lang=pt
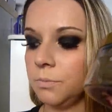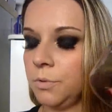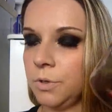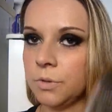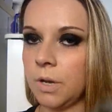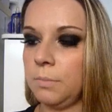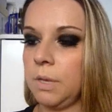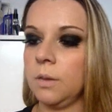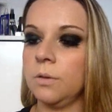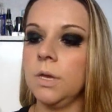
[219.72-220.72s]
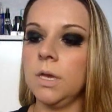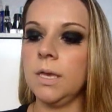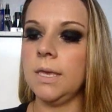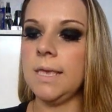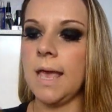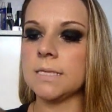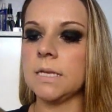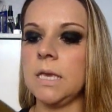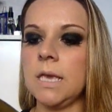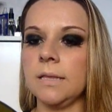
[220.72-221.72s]
muito o cabelo. E essa
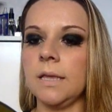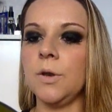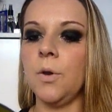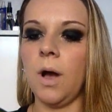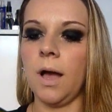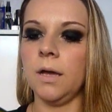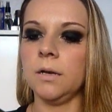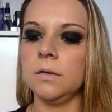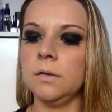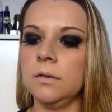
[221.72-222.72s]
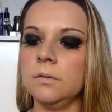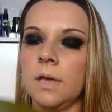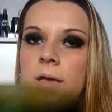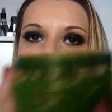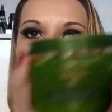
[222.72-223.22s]
daqui que é da Inoar, tá,